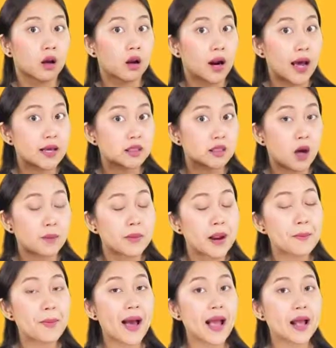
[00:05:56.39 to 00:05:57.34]
ใครตอบ
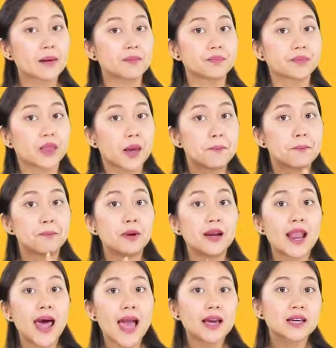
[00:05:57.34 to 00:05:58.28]
ได้บ้าง
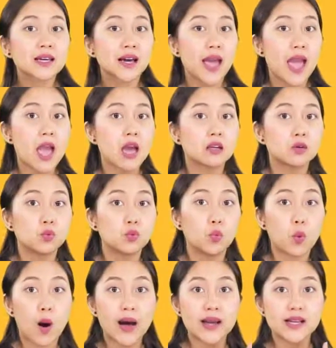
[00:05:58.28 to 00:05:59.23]
black and
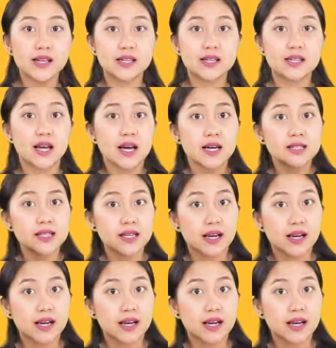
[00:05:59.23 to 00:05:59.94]
white จะ